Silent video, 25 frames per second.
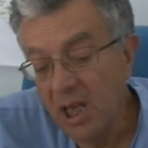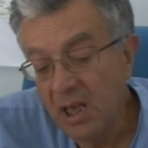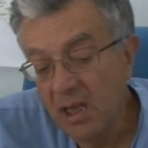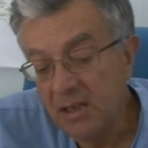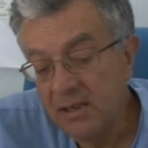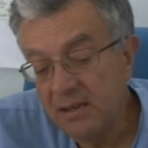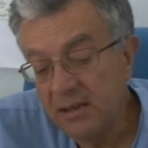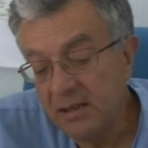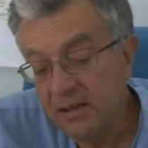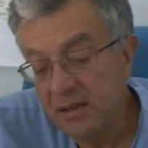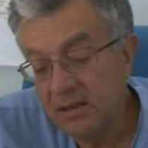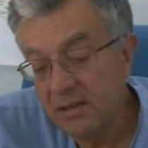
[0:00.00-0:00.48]

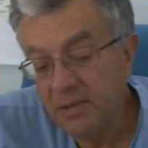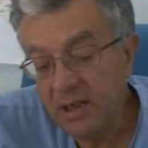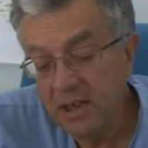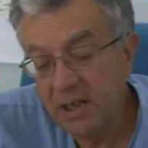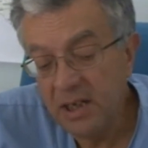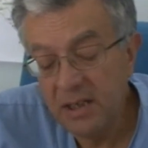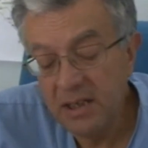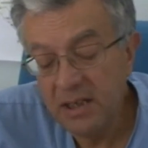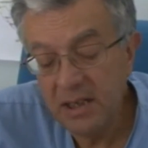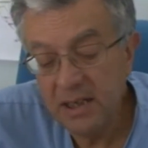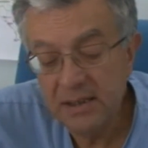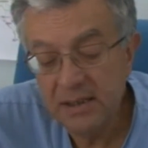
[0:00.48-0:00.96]
Santa
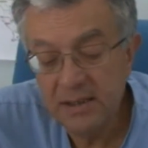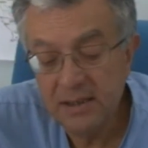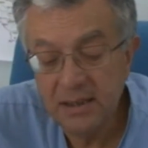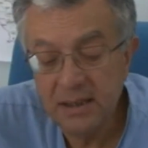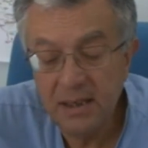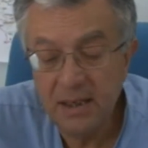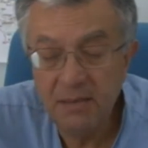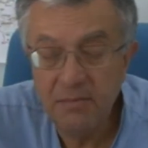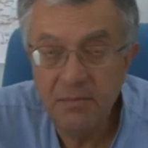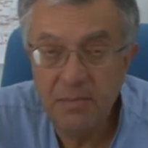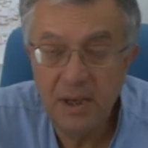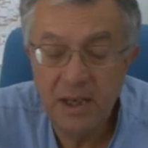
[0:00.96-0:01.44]
Maria di
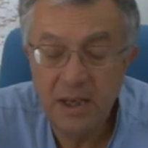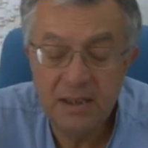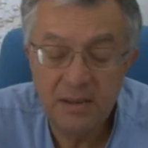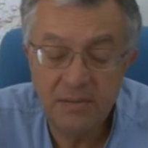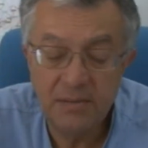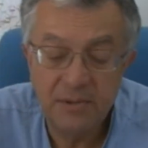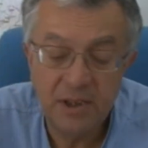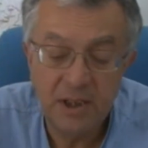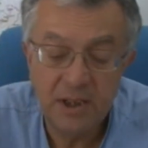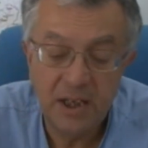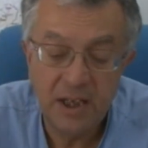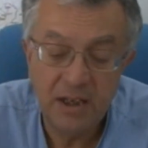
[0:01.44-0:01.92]
Castellabate
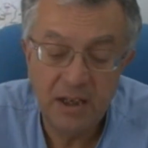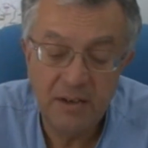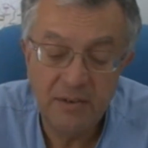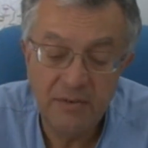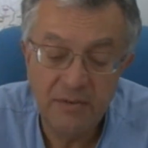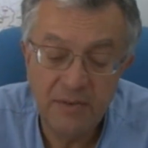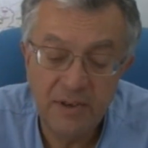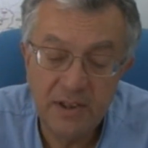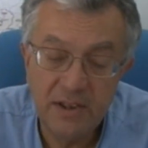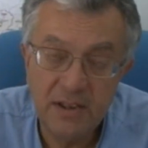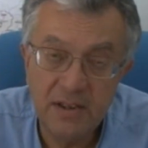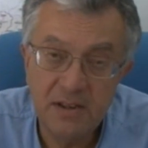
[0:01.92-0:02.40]
perché in
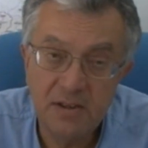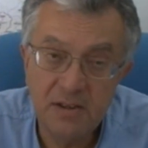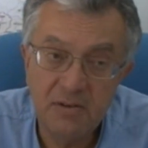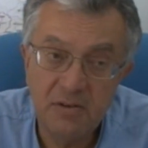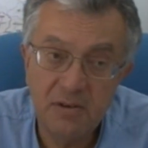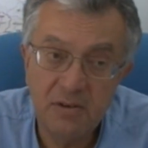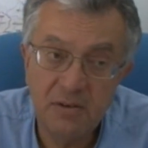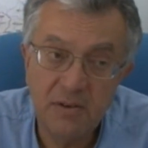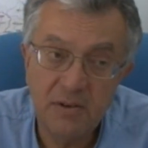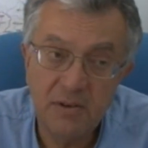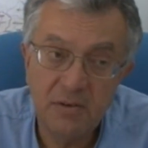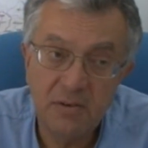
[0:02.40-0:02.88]
effetti si
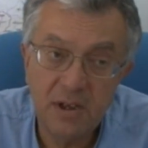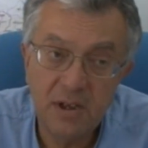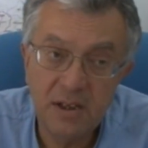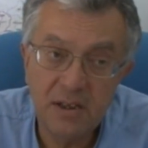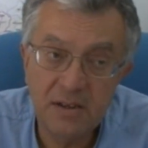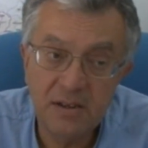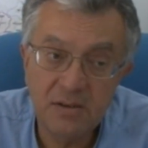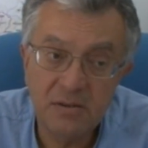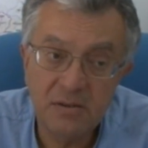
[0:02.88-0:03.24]
trova in una